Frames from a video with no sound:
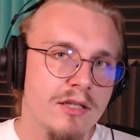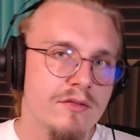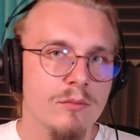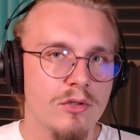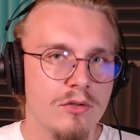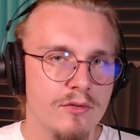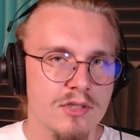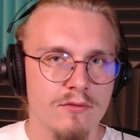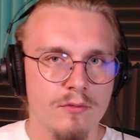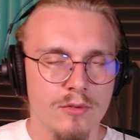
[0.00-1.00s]
są do
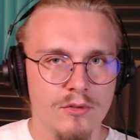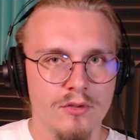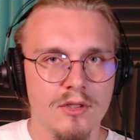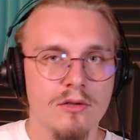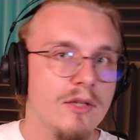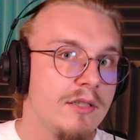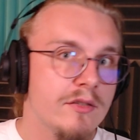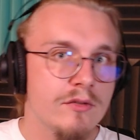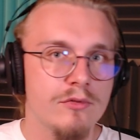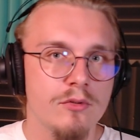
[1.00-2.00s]
końca wypełnione, one nie
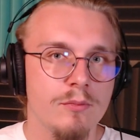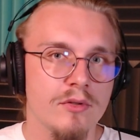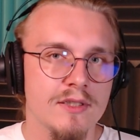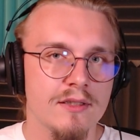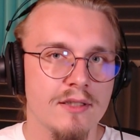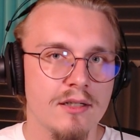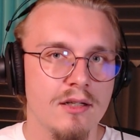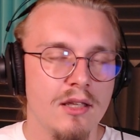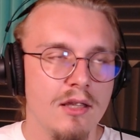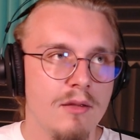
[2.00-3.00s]
są w 100%
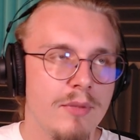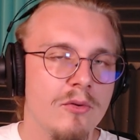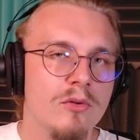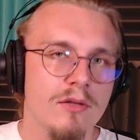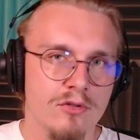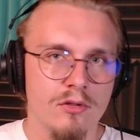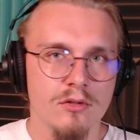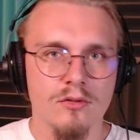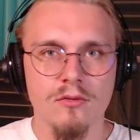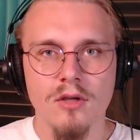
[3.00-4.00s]
pełne w
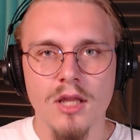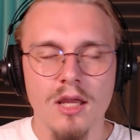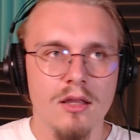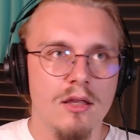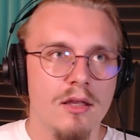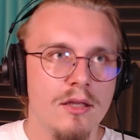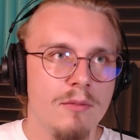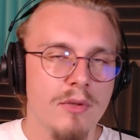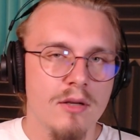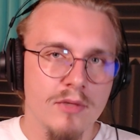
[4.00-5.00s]
środku e, i
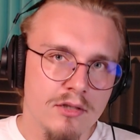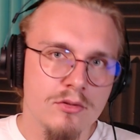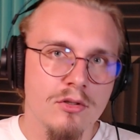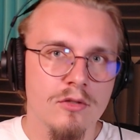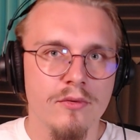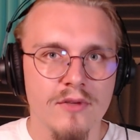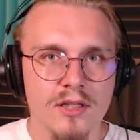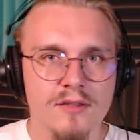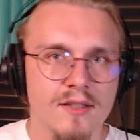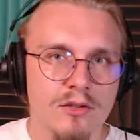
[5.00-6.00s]
parametrem, który
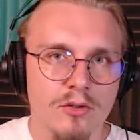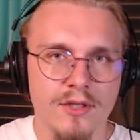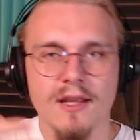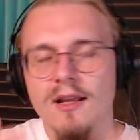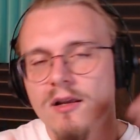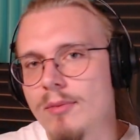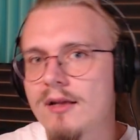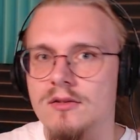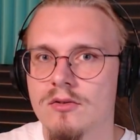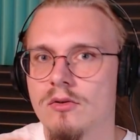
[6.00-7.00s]
odpowiada za to, jak
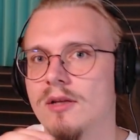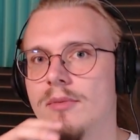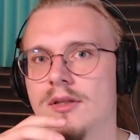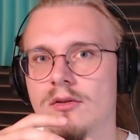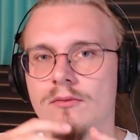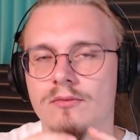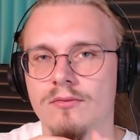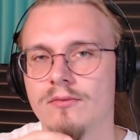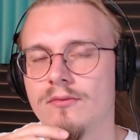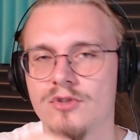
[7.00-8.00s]
bardzo one będą
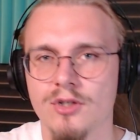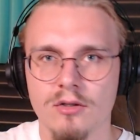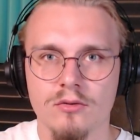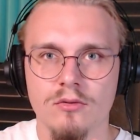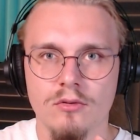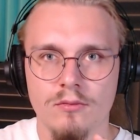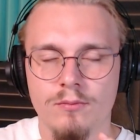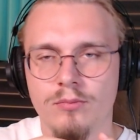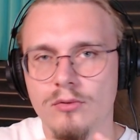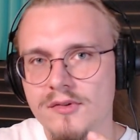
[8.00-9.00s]
w, środku
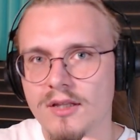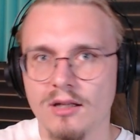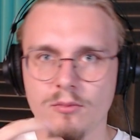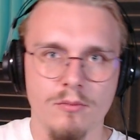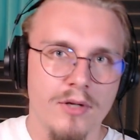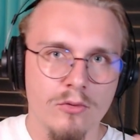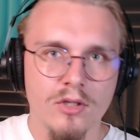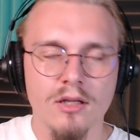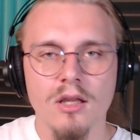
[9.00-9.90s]
puste albo pełne,